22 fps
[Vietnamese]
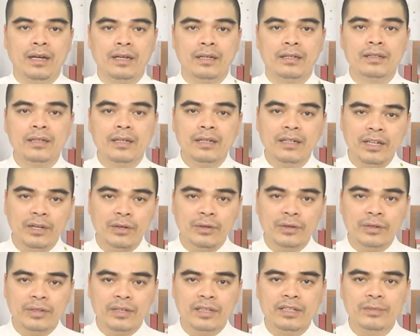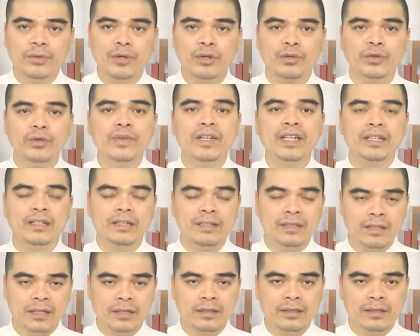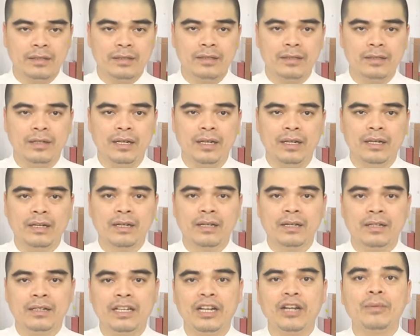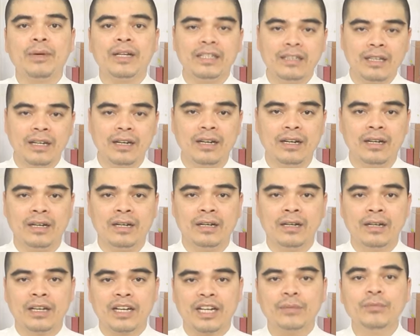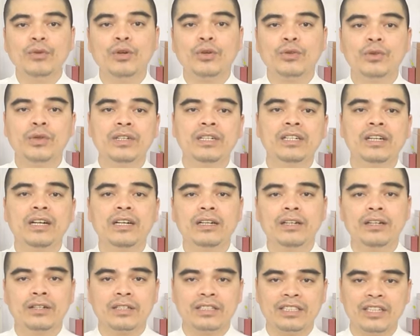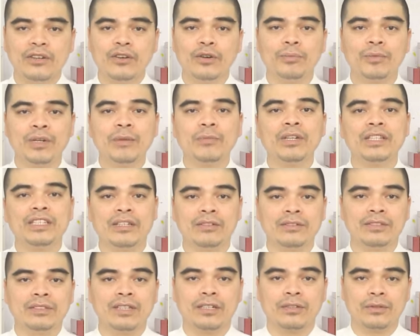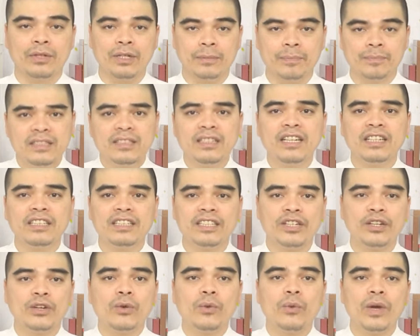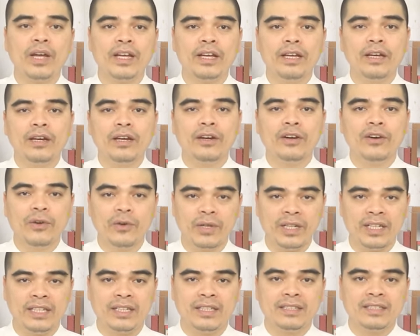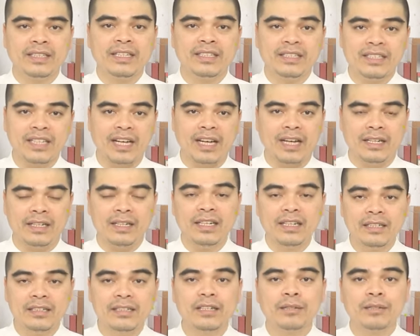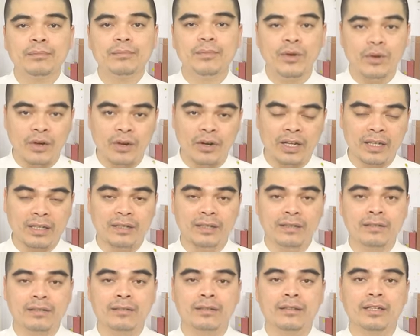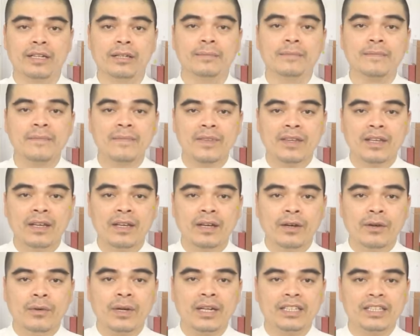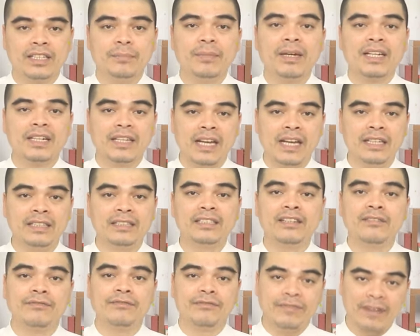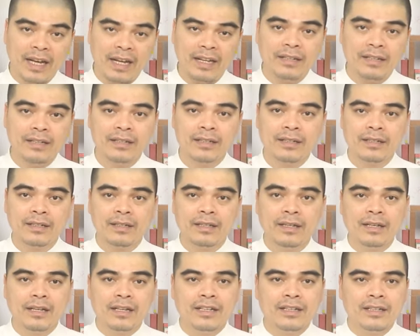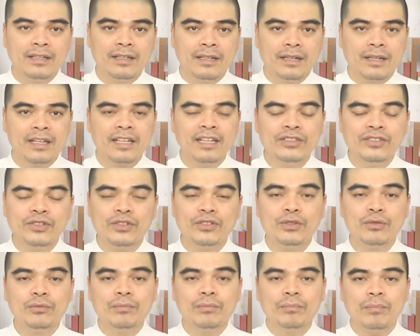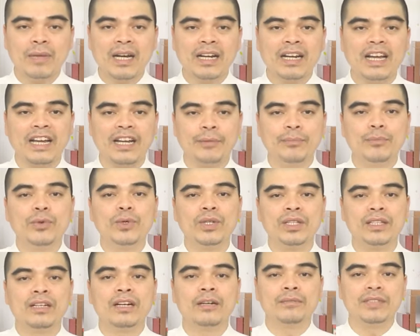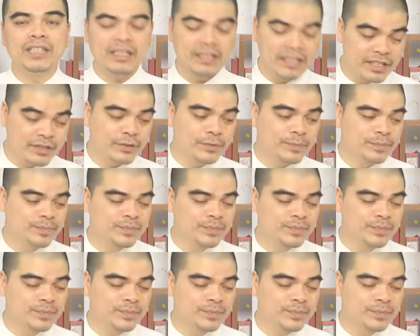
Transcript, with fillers: nước nấu từ bột ngũ vị hương đó để lau bàn thờ. Cái bột ngũ vị hương sẽ gồm 5 loại thảo dược, đúng không? Như là quế, hồi, chanh xả, đinh hương, bồ hòn. Đấy. Hoặc là bạch đàn, diệp vang, khiến cho chúng mang lại cái mùi thơm dễ chịu.